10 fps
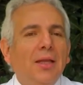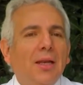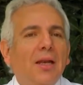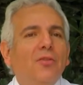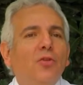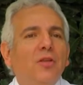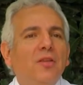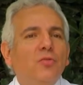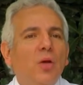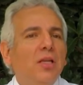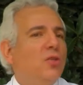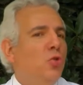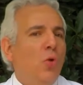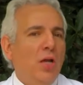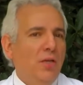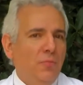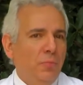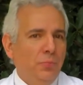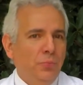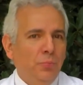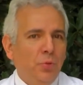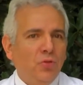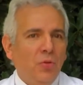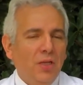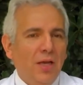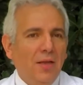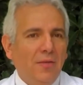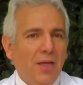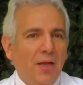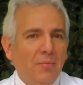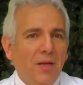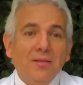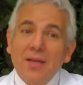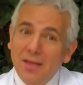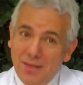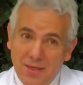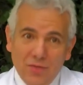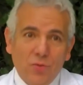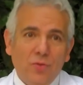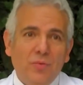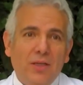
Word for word: de relaciones sexuales no hay mm, posibilidades de quedar embarazada y eso no es